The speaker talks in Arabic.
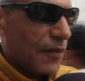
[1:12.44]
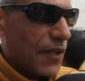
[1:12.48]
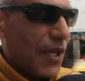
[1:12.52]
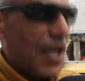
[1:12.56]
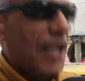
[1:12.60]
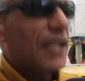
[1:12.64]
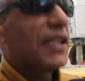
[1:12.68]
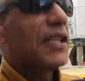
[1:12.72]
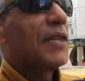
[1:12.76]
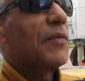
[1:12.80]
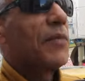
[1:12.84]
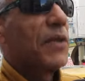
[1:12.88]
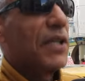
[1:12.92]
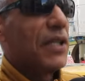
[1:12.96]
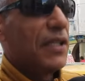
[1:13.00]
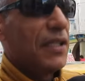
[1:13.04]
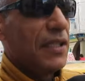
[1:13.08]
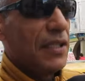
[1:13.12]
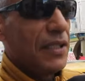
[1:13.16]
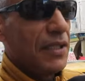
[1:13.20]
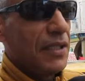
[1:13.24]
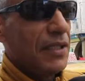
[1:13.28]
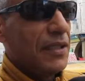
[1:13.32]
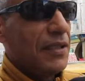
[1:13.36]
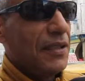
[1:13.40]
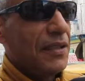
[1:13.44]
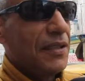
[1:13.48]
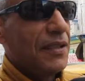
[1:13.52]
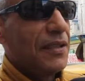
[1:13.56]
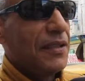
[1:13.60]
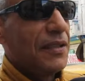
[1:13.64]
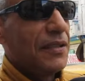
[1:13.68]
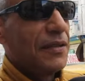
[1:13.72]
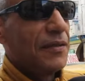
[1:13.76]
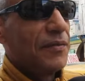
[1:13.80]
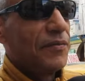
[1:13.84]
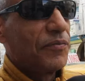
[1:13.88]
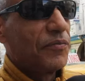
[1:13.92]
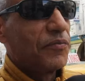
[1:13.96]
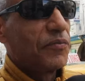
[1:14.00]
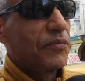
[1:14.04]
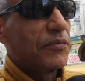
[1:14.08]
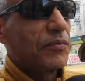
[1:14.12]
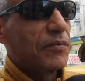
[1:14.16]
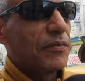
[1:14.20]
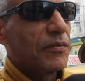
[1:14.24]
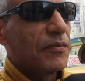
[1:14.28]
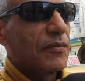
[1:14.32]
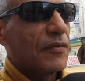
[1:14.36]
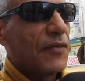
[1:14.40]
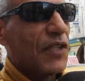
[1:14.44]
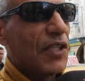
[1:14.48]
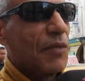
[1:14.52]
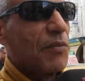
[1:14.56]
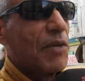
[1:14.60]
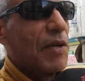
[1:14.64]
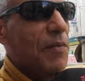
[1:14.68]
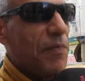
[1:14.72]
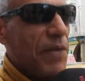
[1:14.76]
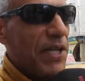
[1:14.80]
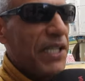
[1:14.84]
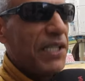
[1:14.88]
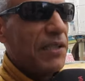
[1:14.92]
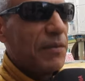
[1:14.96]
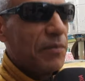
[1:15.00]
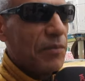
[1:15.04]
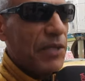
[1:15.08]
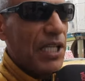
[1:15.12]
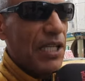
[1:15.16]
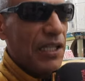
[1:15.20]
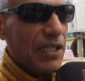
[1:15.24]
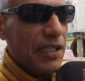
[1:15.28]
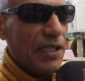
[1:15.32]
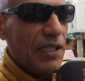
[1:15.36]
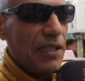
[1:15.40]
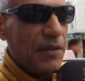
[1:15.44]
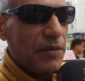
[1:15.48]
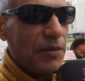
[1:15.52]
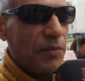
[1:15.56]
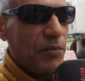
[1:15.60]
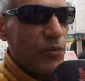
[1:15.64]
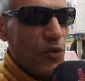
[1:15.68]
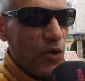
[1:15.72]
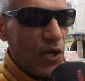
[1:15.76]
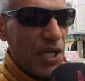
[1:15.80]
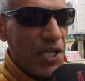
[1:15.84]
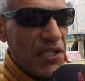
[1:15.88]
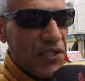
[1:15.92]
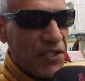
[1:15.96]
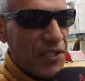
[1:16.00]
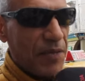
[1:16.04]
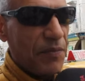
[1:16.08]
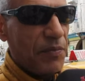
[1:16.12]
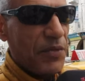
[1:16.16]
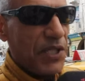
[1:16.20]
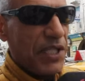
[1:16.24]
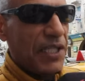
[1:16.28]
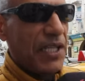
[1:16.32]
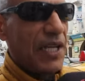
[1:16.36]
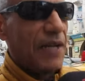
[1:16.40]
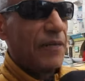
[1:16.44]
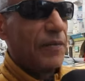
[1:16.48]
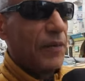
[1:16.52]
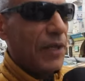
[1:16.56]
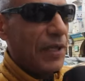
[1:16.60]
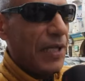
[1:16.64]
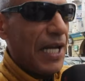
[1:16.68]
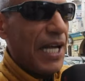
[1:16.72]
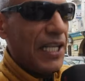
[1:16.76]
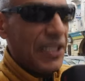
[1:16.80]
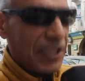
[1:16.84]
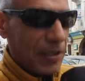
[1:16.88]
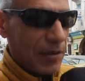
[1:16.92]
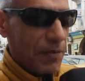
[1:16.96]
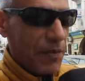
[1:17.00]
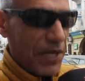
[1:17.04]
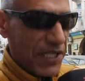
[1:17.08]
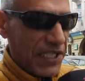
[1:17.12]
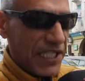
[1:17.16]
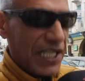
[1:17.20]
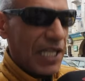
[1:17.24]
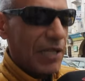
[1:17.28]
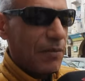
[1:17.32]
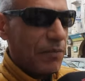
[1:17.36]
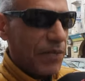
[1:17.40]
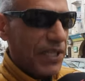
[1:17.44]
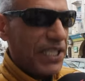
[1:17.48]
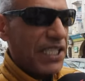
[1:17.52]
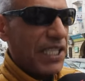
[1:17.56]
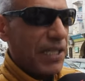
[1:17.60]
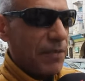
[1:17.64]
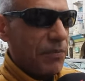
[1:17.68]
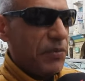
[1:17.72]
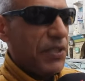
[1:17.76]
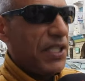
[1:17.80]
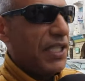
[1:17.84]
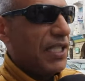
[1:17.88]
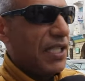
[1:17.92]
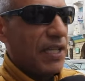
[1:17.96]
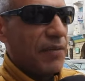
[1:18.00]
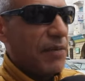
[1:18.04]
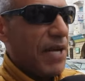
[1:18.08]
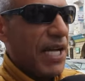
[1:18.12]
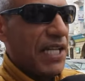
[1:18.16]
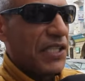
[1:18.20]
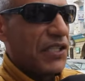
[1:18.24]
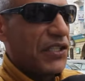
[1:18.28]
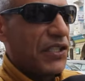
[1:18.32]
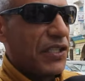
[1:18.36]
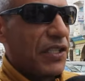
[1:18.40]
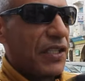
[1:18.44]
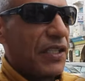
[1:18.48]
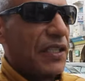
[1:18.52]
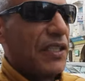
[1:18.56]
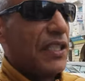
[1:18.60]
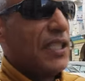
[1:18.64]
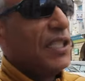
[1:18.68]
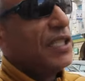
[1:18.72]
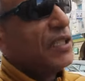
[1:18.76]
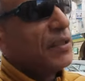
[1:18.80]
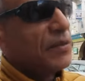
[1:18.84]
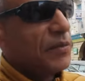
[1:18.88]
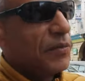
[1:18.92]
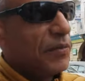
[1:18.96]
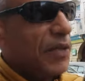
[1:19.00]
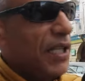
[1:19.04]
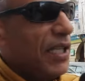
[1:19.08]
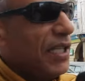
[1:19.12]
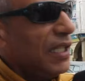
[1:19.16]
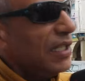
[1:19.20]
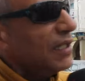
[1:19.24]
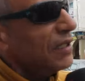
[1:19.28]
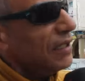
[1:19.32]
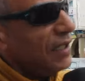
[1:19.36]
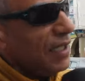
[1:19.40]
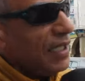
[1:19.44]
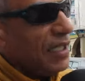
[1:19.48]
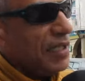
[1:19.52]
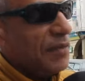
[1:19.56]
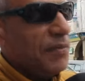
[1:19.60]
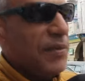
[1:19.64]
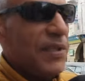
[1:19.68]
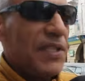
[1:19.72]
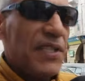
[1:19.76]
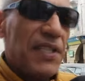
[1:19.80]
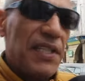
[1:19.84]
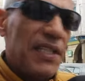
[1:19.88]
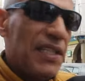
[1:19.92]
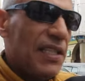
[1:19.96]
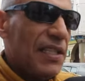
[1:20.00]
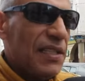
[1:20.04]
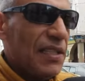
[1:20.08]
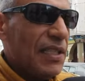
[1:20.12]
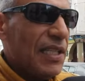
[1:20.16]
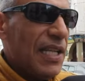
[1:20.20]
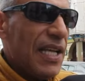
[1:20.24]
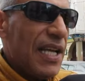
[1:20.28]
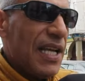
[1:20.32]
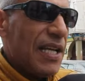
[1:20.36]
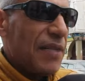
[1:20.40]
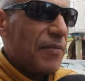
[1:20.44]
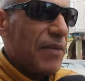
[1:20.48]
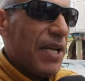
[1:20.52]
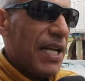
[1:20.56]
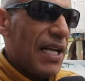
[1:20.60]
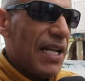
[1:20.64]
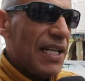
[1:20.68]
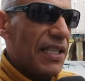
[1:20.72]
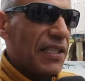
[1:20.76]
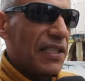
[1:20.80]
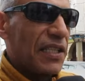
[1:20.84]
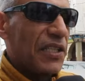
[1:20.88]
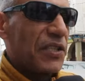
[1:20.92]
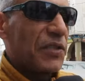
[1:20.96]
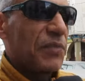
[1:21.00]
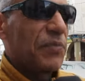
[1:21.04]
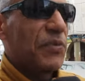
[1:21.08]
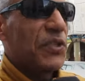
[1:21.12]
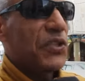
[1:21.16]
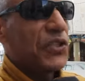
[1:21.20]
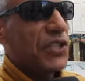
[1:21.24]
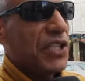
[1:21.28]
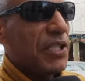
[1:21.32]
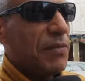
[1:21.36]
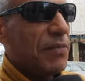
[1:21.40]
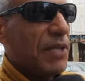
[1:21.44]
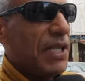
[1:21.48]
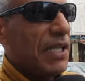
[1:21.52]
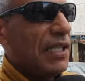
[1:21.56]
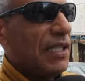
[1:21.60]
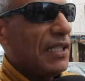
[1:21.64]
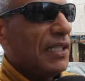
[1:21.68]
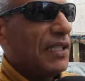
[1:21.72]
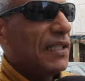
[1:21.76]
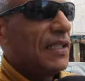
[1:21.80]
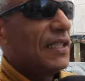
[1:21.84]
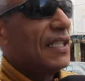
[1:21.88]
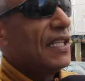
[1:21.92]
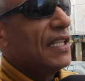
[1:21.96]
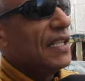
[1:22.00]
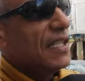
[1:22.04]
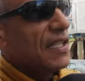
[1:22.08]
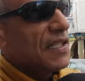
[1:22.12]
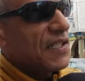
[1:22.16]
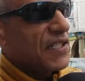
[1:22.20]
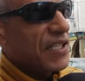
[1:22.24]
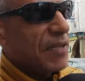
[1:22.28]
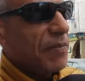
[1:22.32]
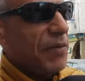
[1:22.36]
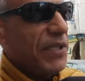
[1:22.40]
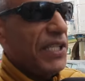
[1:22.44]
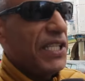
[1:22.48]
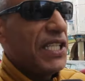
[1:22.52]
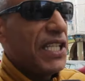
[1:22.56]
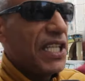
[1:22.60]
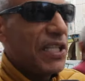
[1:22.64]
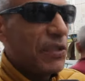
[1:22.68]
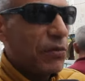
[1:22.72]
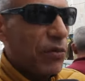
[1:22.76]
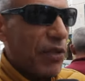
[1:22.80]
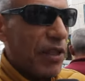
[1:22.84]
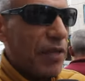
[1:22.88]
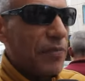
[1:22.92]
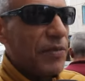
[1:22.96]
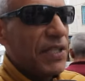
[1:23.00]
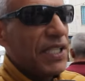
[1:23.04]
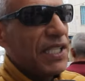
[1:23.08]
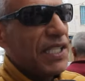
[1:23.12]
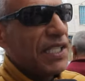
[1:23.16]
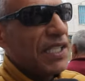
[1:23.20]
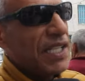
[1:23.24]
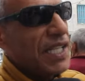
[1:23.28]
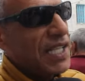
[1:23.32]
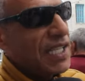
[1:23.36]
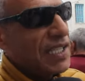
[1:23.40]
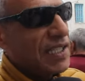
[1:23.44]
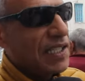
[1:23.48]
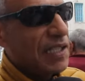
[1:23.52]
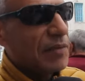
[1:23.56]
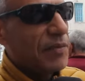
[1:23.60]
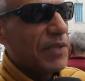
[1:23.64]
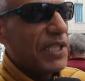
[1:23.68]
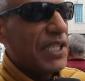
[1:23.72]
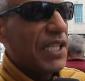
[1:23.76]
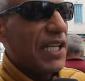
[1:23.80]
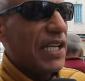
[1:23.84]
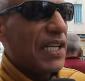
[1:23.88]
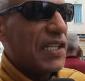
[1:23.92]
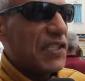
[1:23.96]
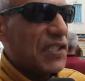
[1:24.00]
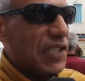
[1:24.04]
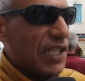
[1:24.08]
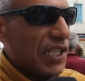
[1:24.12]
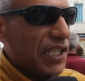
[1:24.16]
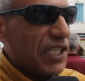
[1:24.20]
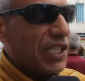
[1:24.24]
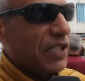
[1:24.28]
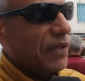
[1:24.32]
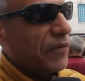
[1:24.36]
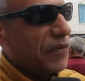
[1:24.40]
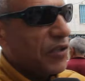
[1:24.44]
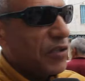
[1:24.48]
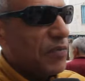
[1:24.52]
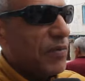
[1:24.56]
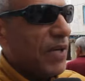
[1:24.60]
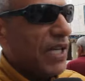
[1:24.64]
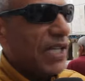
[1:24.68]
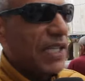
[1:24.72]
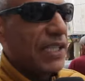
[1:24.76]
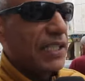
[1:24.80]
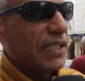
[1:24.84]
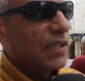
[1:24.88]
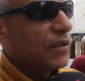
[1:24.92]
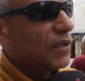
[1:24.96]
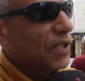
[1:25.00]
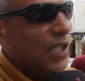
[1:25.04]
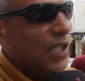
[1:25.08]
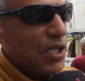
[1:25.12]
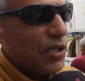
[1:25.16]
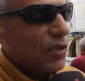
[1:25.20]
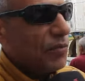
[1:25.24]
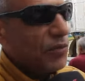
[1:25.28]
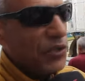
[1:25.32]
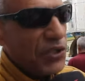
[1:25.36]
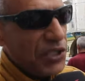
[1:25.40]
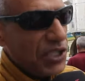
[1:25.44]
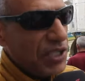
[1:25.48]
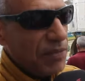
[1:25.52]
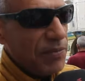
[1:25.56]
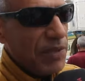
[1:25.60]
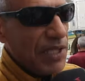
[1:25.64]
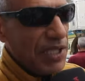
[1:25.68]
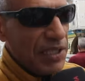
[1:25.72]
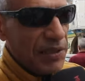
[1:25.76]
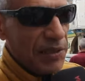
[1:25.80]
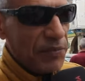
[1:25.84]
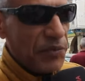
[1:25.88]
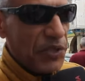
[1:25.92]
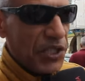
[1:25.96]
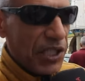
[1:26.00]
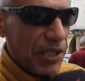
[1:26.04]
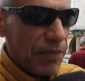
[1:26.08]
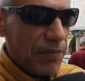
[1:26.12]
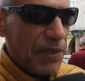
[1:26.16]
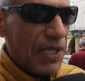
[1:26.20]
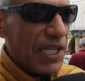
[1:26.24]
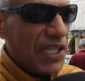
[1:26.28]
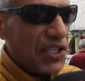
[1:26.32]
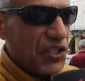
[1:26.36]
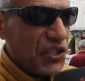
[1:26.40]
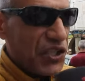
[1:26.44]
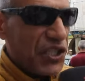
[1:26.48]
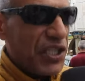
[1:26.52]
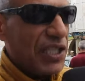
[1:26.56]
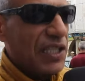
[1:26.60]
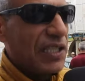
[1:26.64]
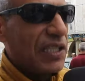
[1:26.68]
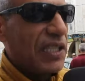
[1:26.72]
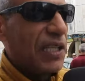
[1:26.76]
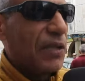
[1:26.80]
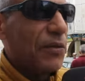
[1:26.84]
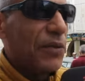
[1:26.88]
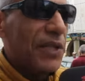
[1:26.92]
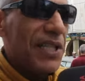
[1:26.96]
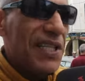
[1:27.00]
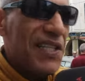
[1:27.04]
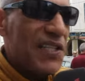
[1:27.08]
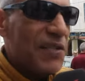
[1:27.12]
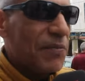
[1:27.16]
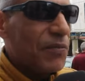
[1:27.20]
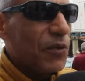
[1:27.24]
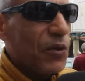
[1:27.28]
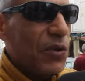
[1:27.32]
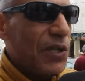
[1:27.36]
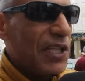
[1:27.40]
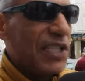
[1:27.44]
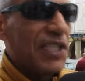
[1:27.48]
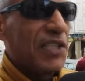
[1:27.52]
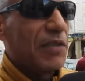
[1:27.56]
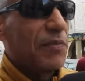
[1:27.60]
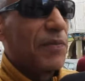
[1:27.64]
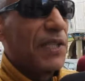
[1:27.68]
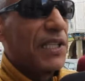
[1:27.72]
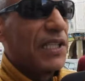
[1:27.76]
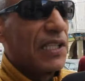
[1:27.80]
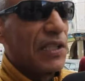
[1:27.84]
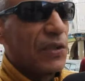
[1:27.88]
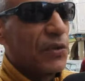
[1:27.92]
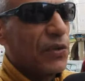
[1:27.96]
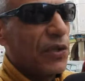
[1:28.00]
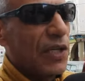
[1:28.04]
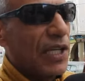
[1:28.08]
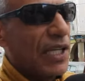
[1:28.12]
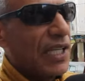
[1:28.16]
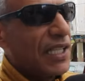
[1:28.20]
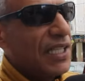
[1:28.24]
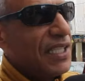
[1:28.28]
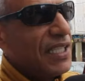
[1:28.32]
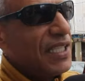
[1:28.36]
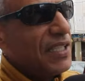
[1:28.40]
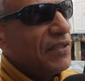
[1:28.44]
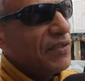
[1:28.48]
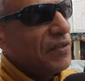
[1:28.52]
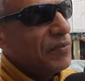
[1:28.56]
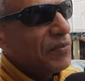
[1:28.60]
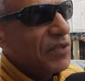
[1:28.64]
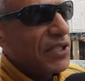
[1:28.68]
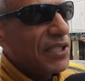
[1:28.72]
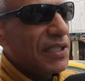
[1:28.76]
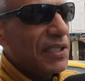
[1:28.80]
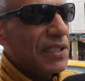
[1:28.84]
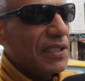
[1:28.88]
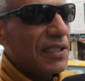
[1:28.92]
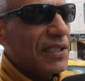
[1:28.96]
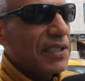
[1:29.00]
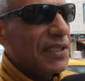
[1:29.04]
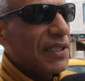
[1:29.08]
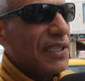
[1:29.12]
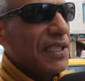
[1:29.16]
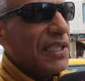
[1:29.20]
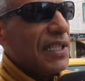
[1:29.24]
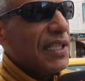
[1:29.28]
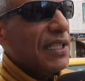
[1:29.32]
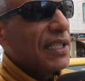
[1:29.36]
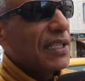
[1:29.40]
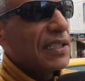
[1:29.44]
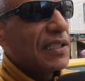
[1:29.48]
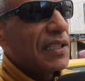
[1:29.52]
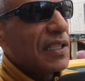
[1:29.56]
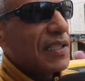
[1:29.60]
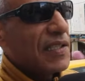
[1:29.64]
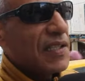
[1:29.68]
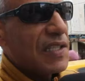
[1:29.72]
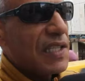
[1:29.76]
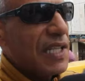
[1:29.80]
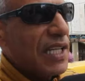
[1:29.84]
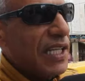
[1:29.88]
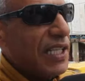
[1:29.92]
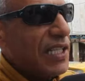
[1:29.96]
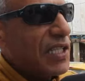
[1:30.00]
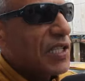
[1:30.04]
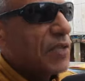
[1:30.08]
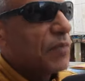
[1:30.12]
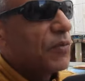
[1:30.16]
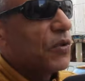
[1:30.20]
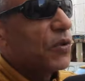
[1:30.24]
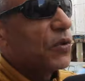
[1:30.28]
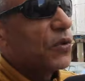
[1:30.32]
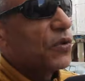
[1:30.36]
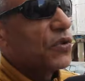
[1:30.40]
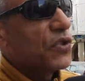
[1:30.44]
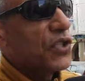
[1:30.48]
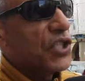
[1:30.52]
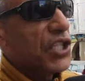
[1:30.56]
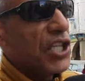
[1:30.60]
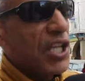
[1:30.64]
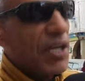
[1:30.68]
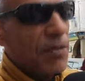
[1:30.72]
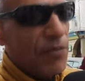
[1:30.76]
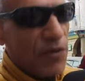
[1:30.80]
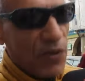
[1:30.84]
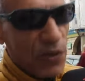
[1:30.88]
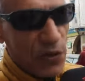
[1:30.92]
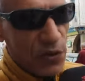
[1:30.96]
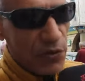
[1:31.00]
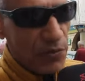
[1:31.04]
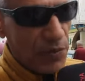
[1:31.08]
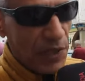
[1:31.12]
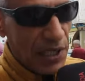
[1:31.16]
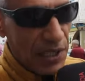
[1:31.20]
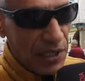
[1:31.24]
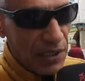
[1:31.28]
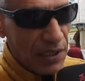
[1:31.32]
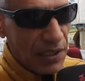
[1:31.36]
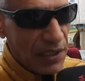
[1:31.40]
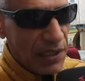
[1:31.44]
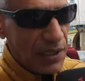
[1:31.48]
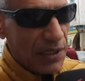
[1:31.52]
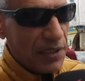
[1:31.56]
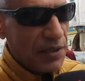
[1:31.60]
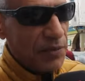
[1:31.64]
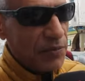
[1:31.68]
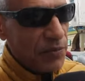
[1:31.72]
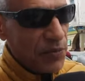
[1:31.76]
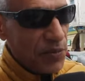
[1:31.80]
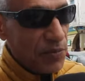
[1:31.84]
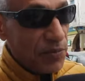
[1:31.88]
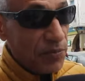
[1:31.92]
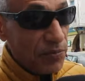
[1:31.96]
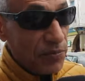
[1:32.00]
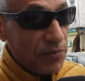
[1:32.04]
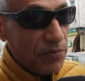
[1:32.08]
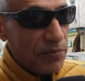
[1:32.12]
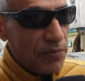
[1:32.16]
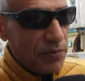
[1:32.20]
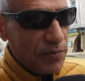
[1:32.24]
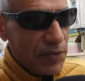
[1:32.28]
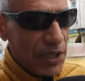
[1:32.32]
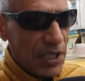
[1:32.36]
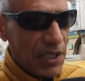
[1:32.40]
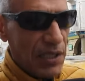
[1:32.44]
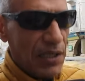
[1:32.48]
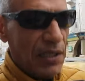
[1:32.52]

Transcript: حتى من آه، من البن من المؤسسه بيدها حتى البنيه البنيه بيدها ما عادش ترقت اي اي سي لا ما عادش مش كيما السبعينات والثمانينات المدارس اللي خرجنا فيهم احنا مش كيما اللي يمشي قبلها الجيل توا يلزم كلها تتبدل كلها فهمت الاصلاح يلزم يكون شامل ومن من,